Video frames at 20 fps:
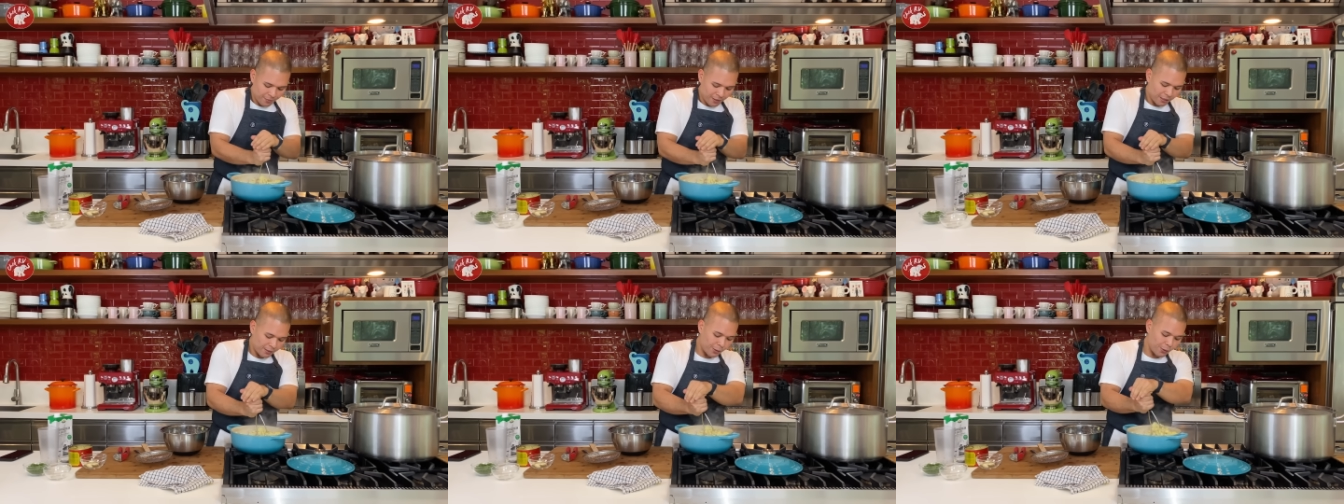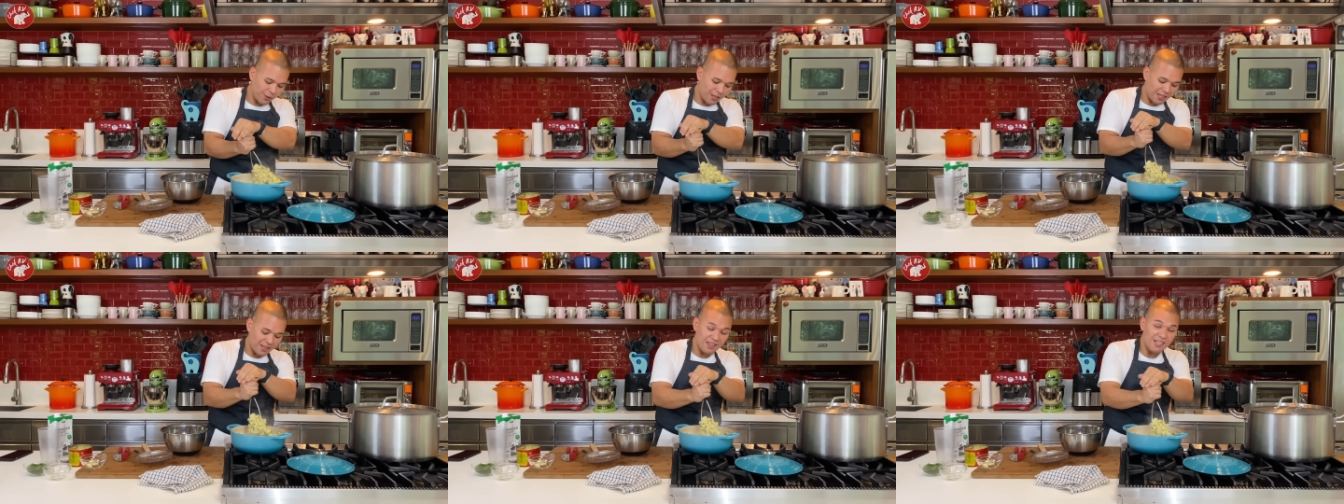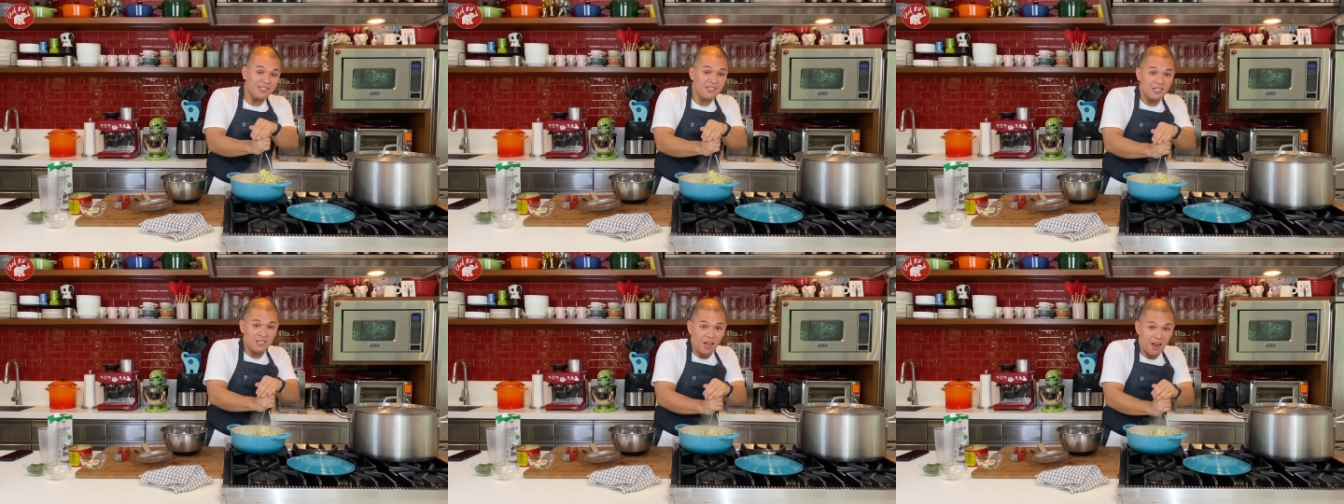so that the
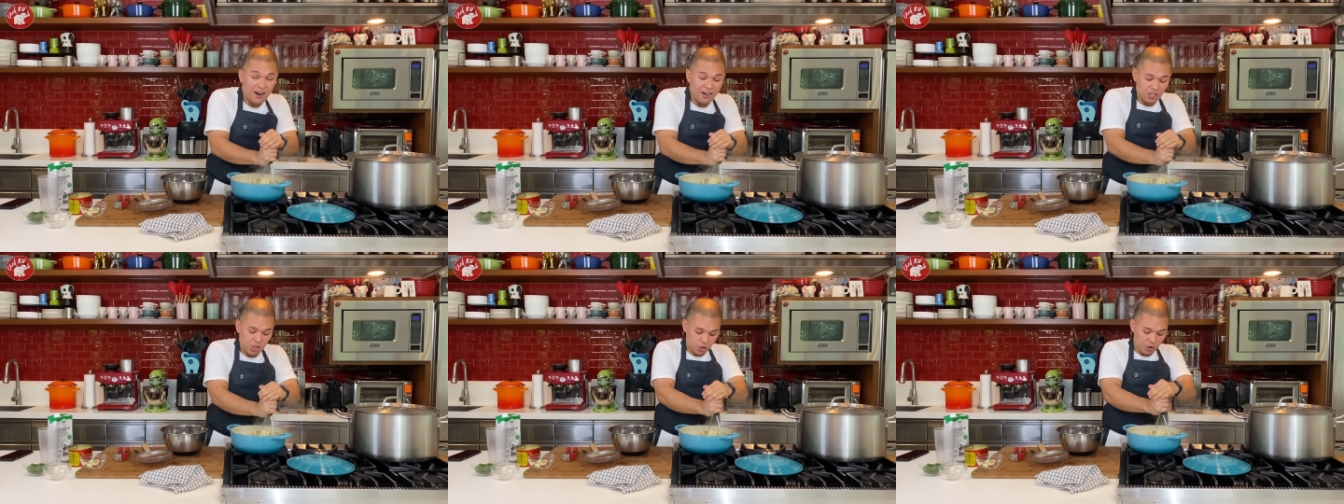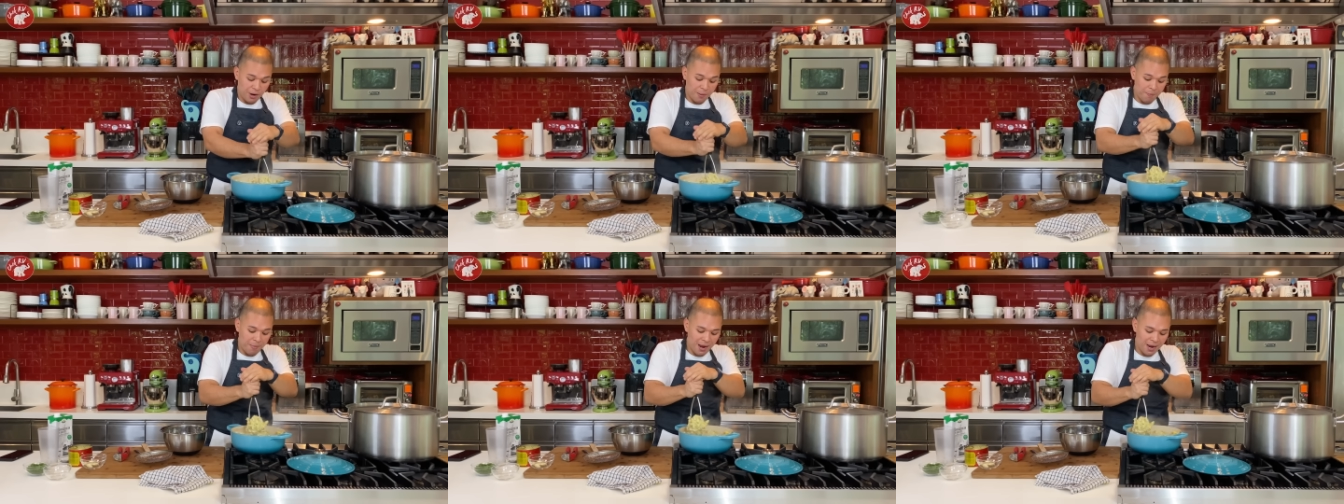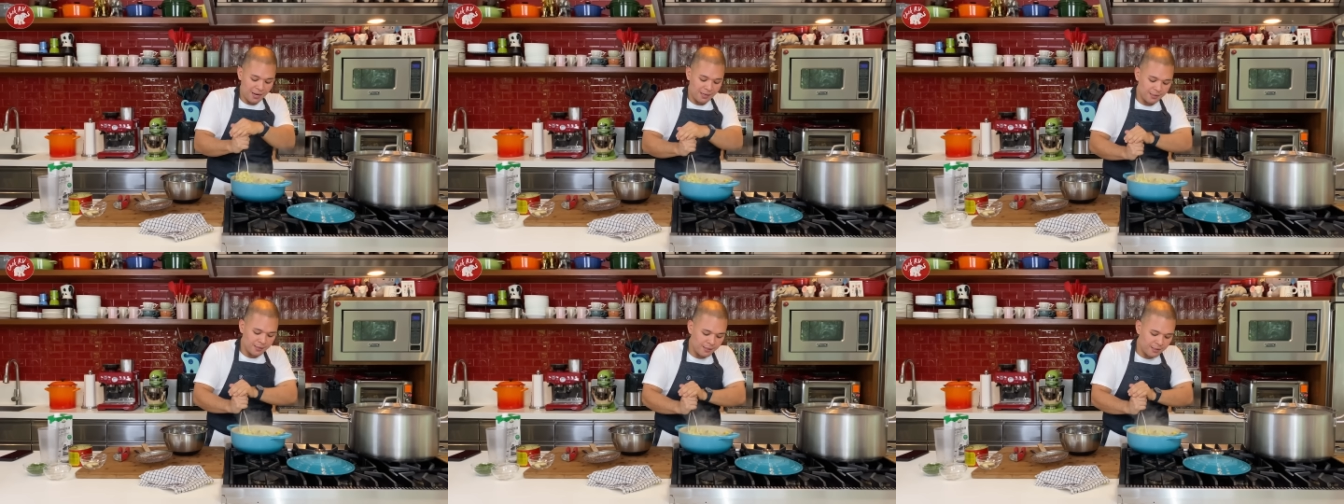starch
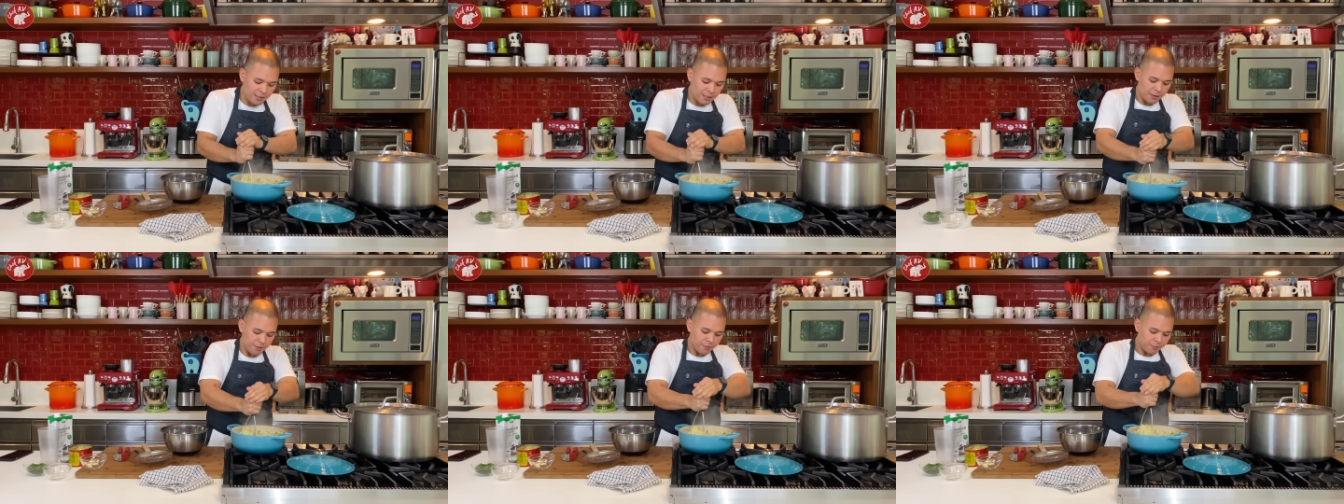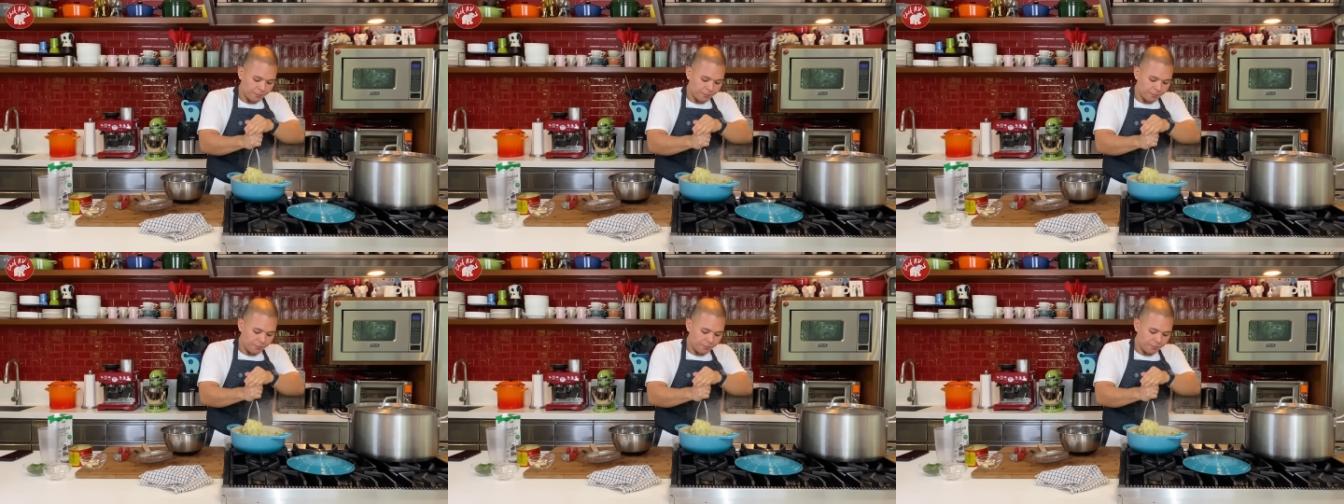remains